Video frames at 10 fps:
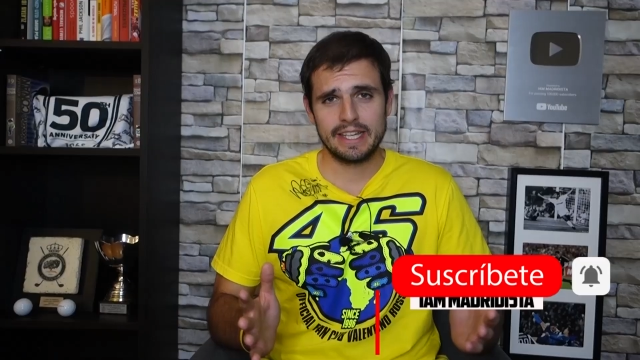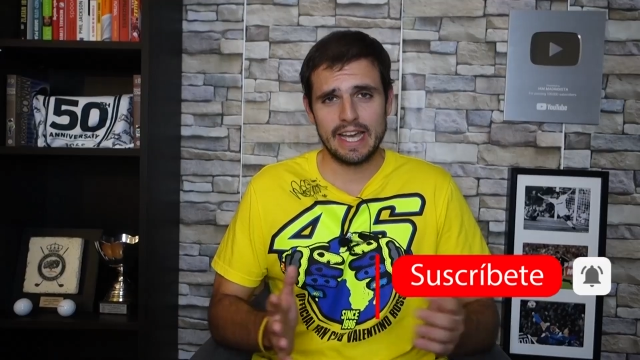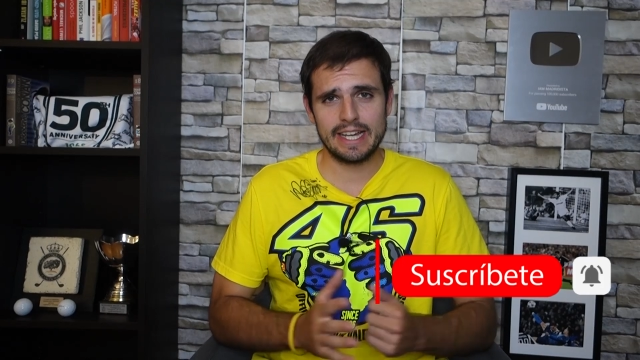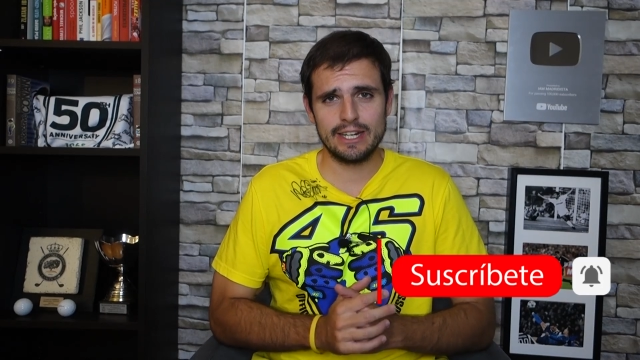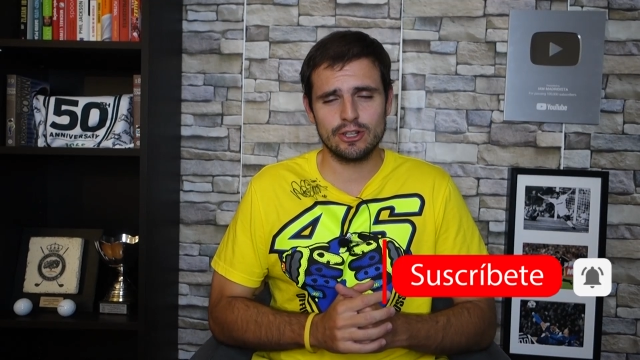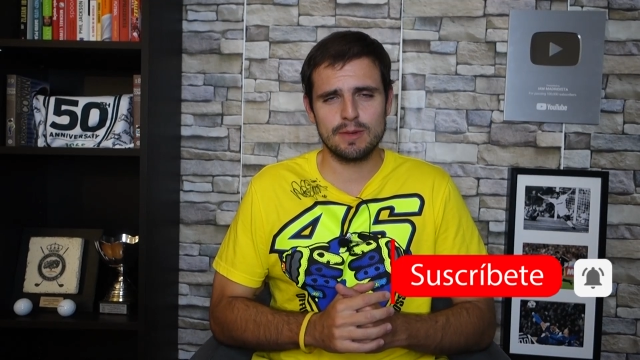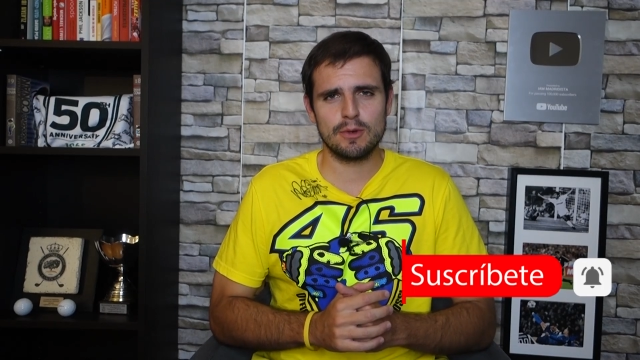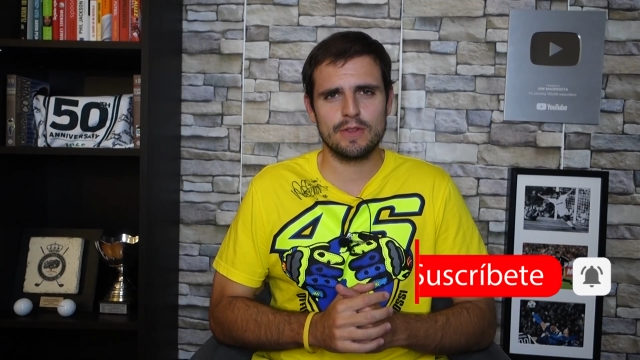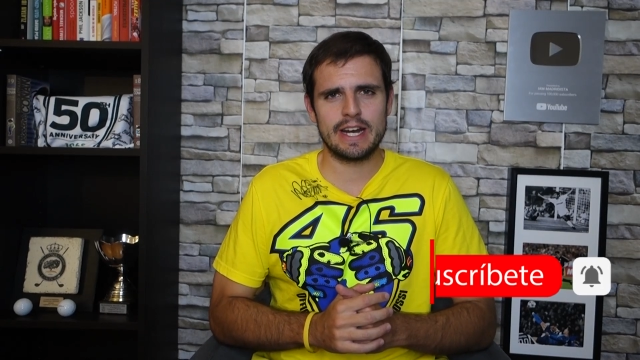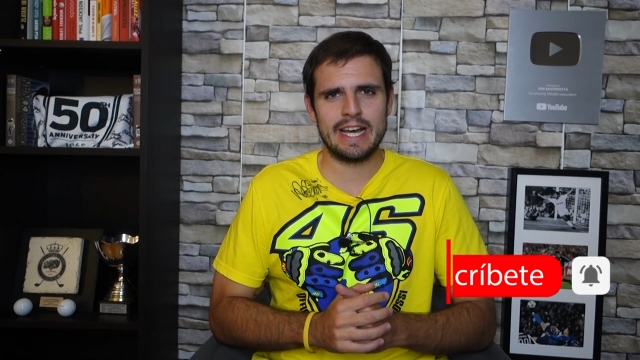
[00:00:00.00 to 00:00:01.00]
que creo que
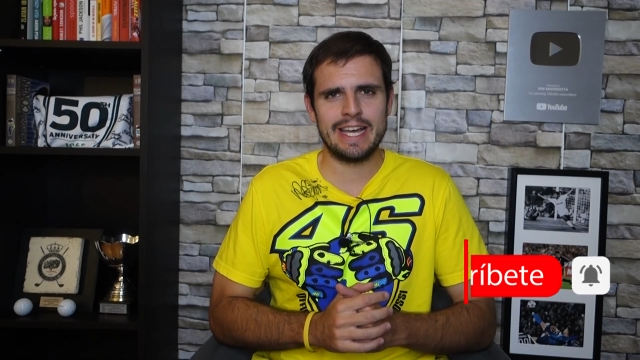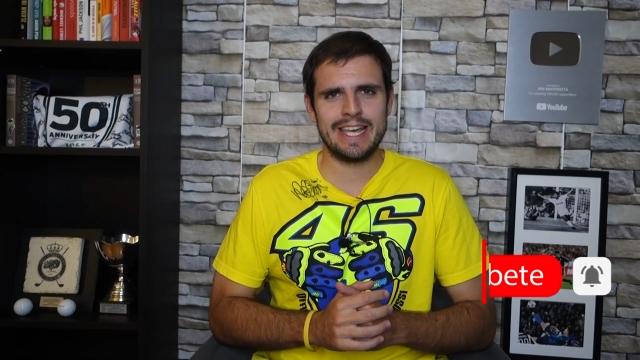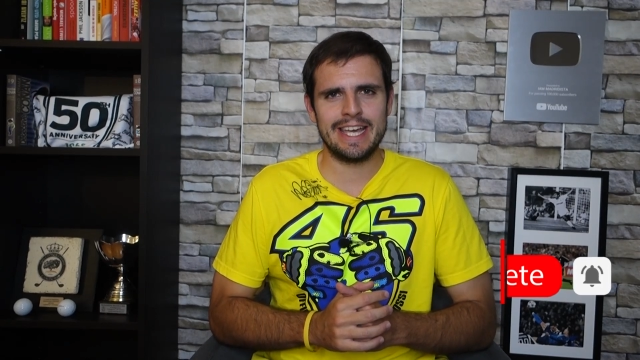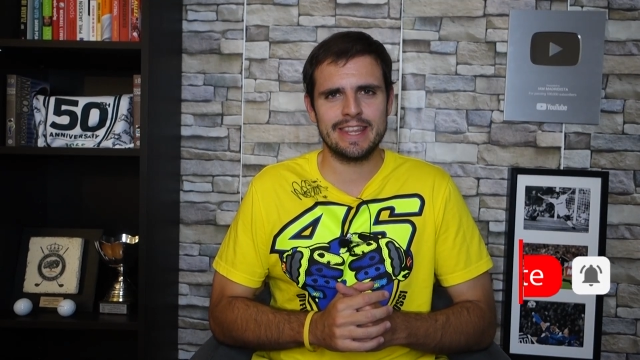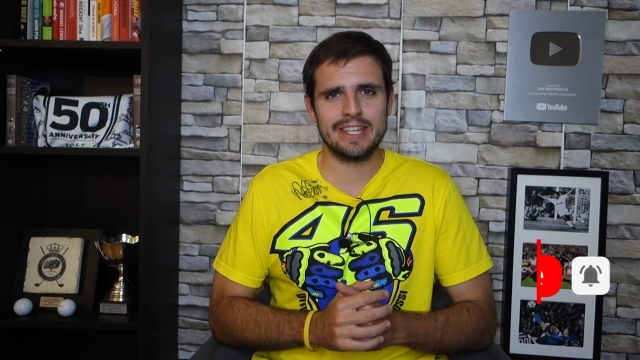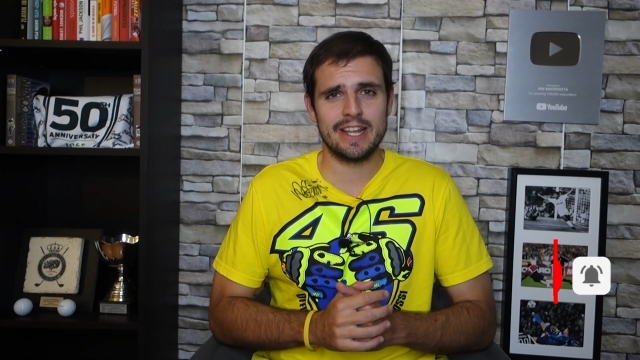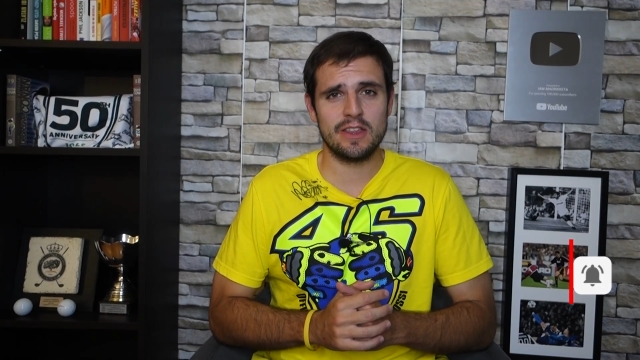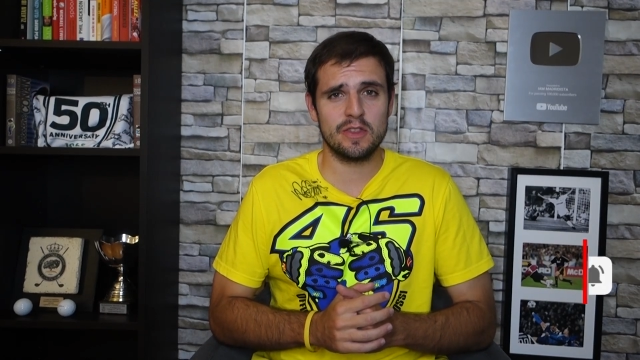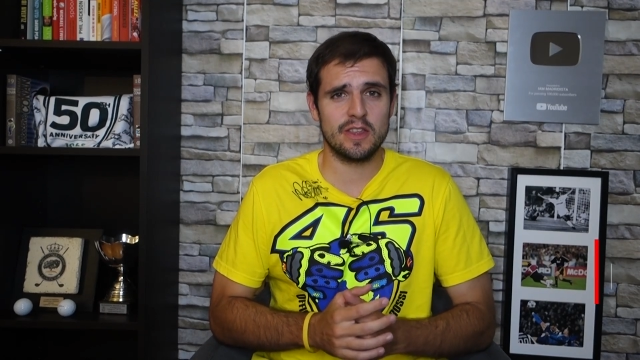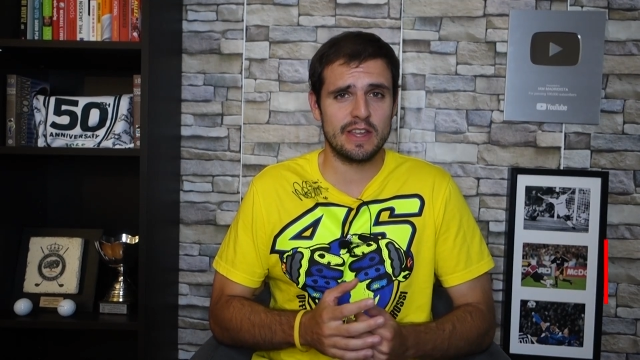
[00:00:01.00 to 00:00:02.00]
pondrá eh,
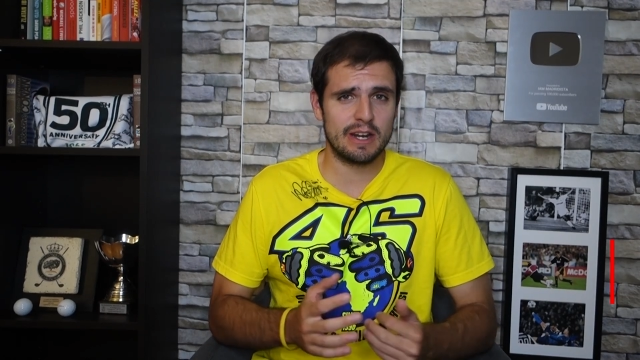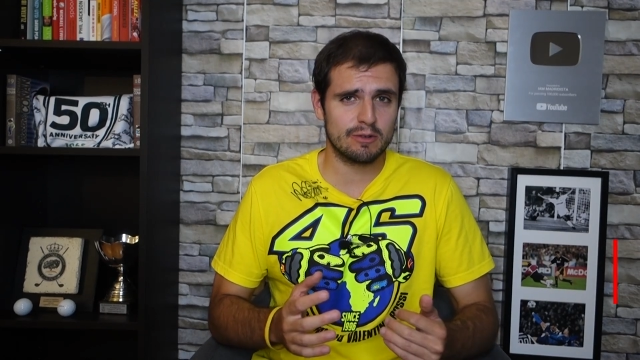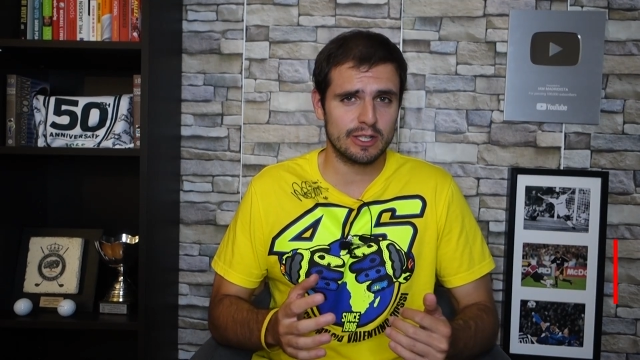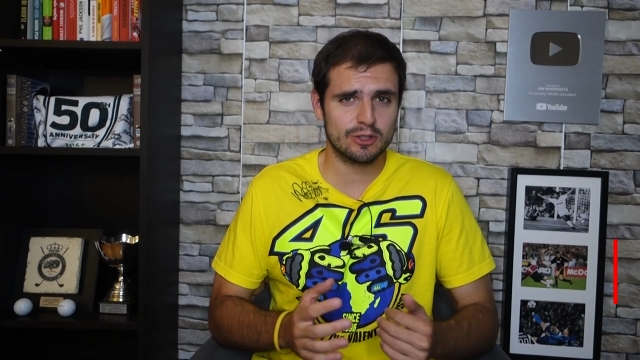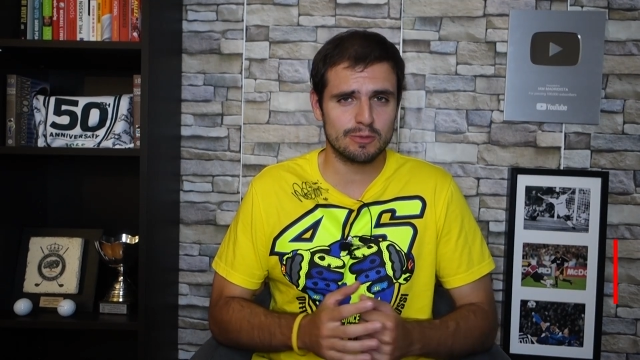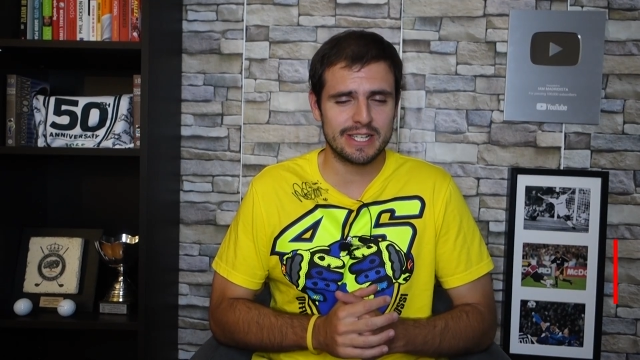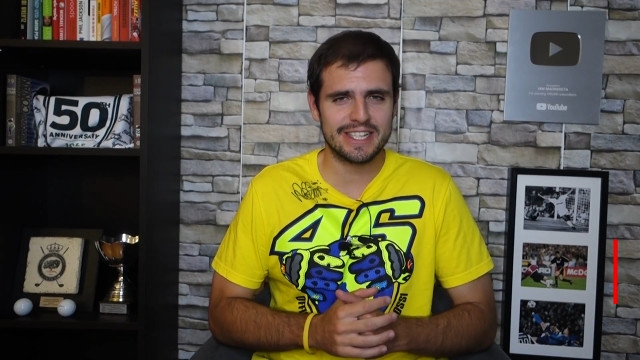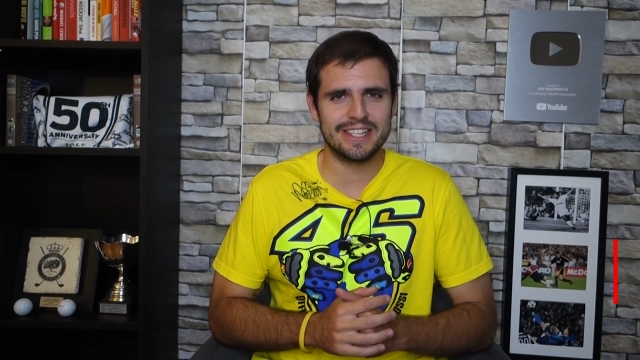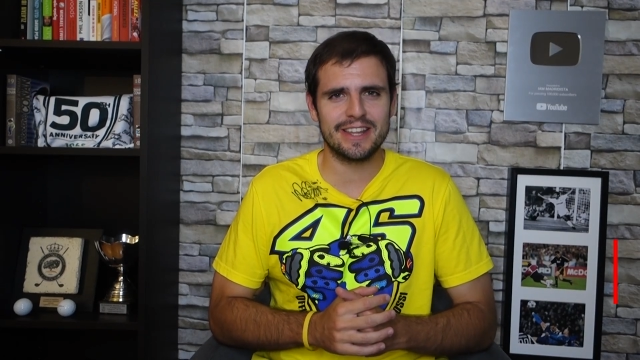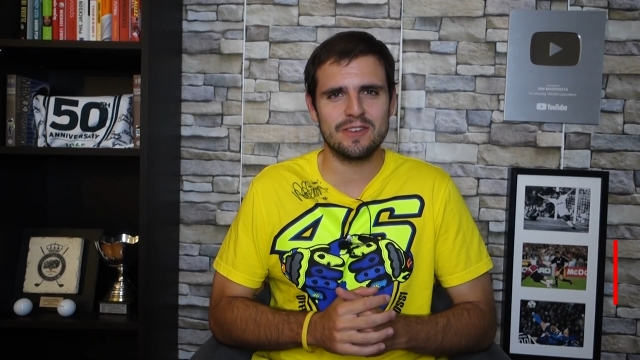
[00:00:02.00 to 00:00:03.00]
Zinedine Zidane, aunque eso es
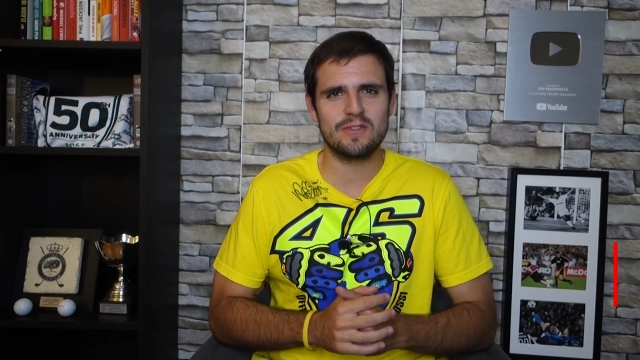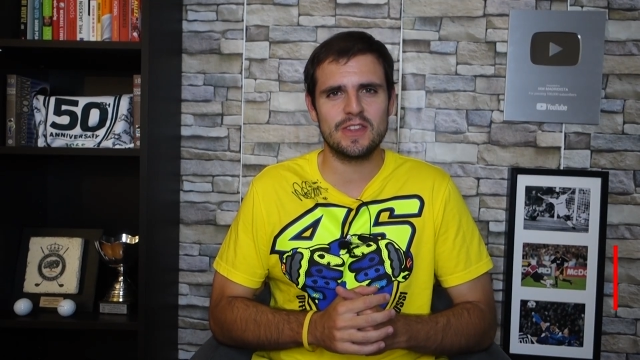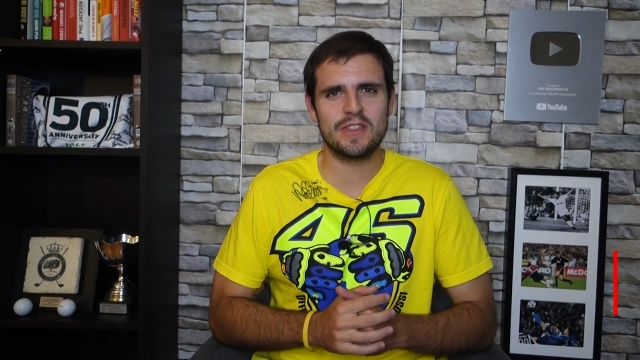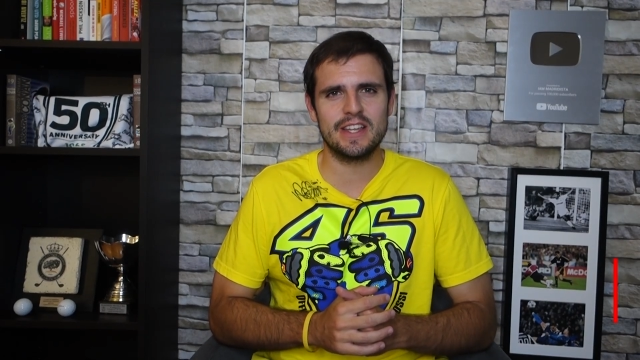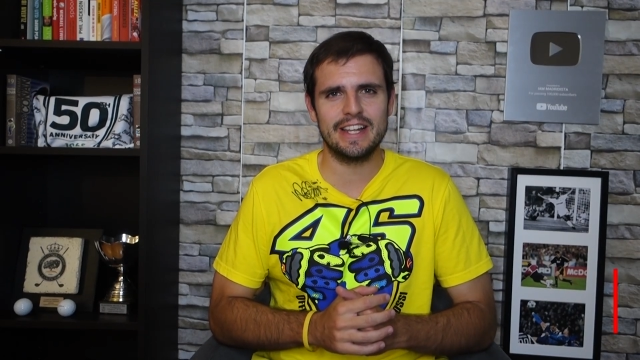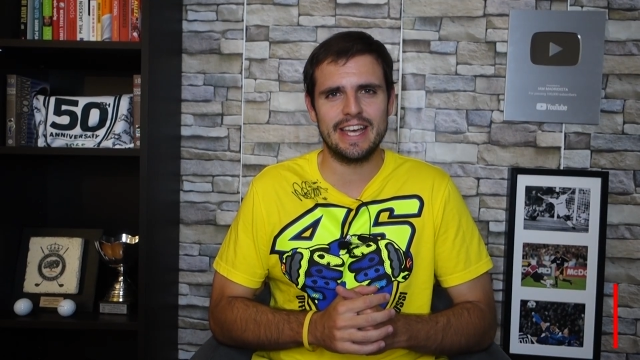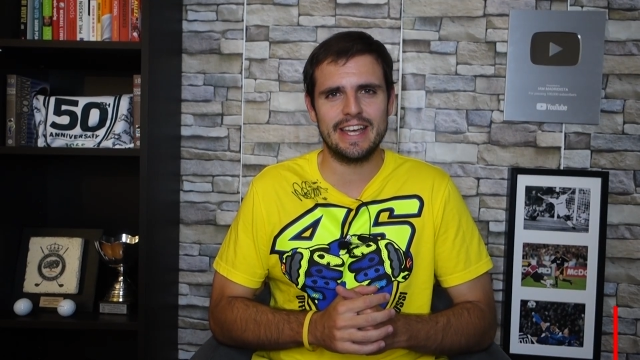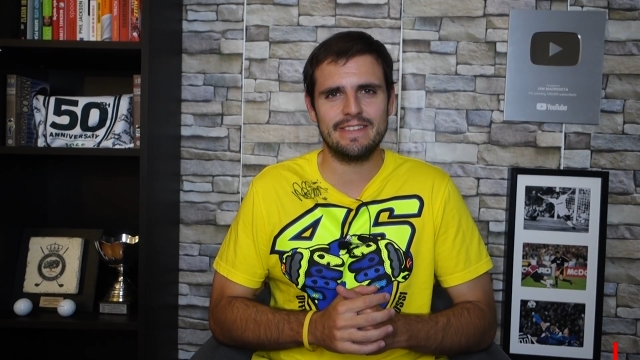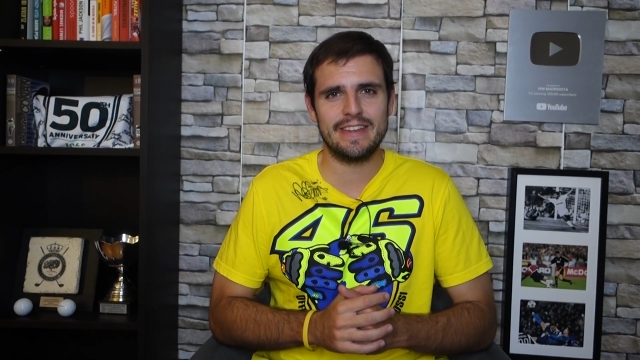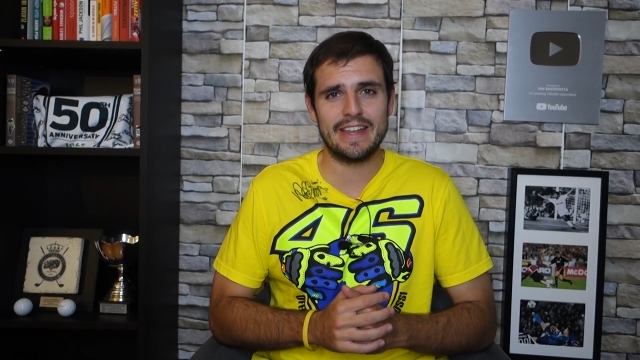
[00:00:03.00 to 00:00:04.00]
bastante difícil
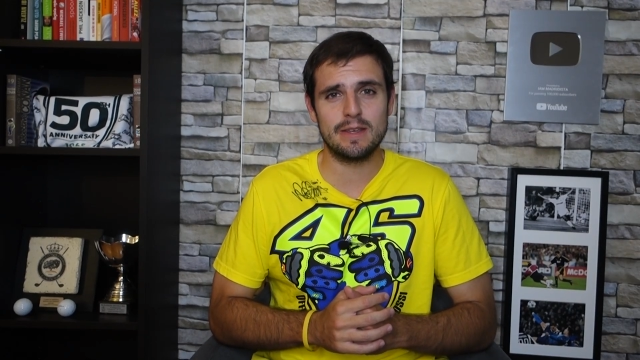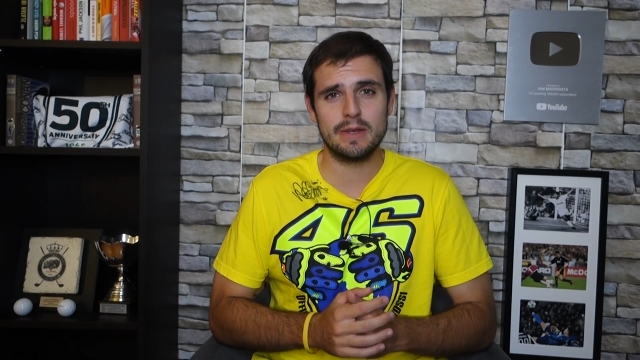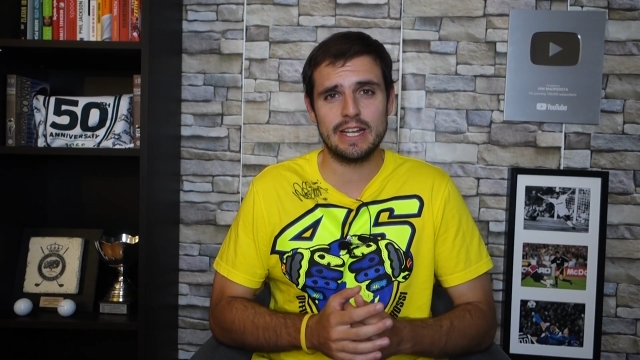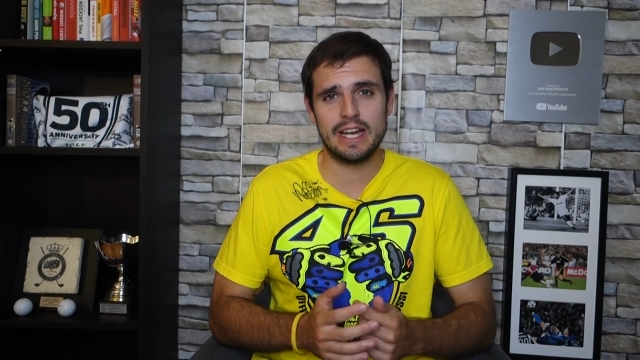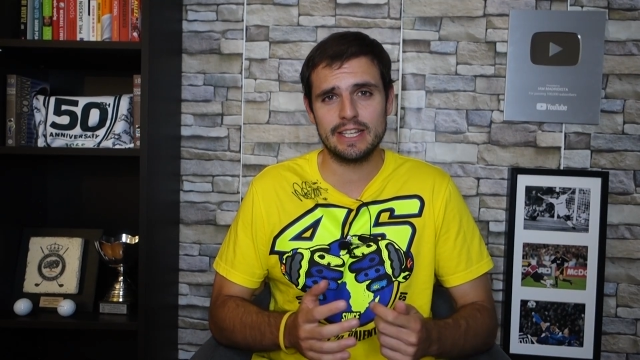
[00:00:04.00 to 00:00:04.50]
de adivinar.